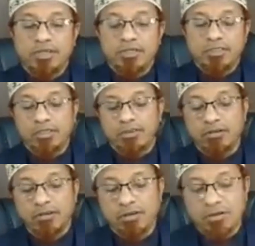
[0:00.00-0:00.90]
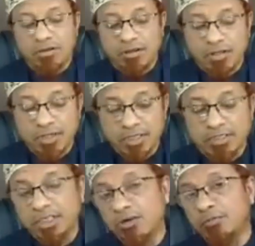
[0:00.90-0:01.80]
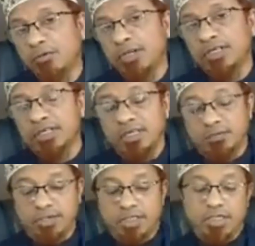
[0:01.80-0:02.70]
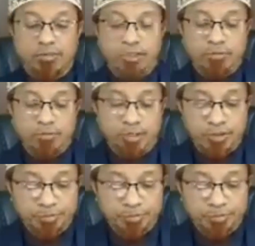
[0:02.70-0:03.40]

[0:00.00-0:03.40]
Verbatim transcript: এন্দাল্লাহ আল্লাহর কাছে ইয়ামাল কিয়ামা কেয়ামত দিবসে